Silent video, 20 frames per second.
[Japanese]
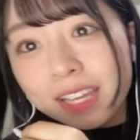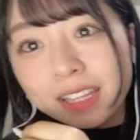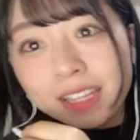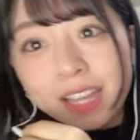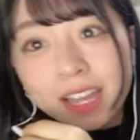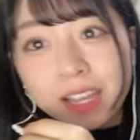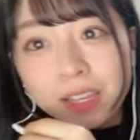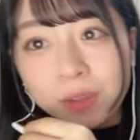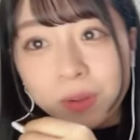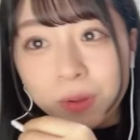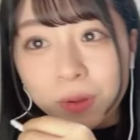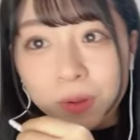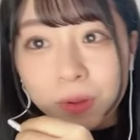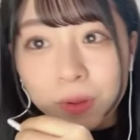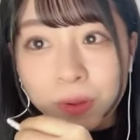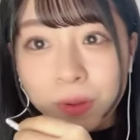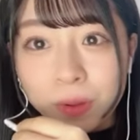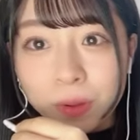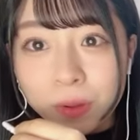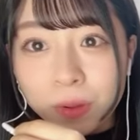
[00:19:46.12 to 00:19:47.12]
たよ
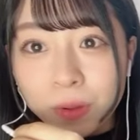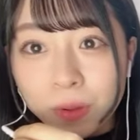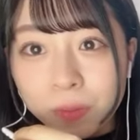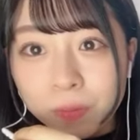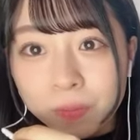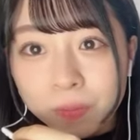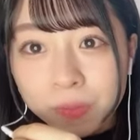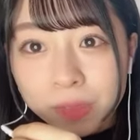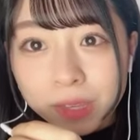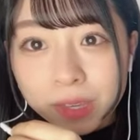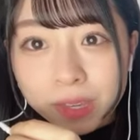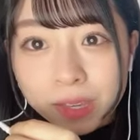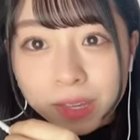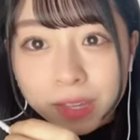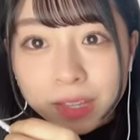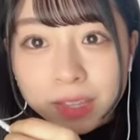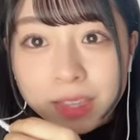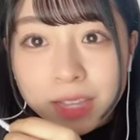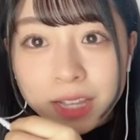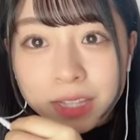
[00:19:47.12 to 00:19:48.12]

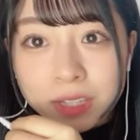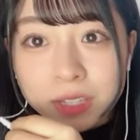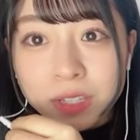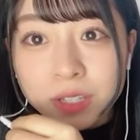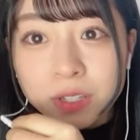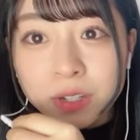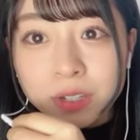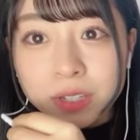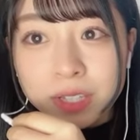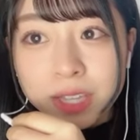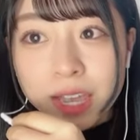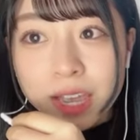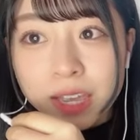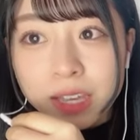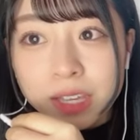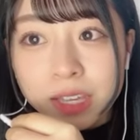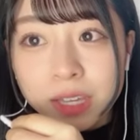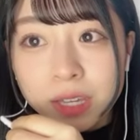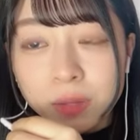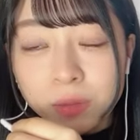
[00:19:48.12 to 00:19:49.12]
夏のせ
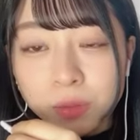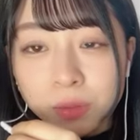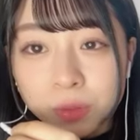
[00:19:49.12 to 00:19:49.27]
い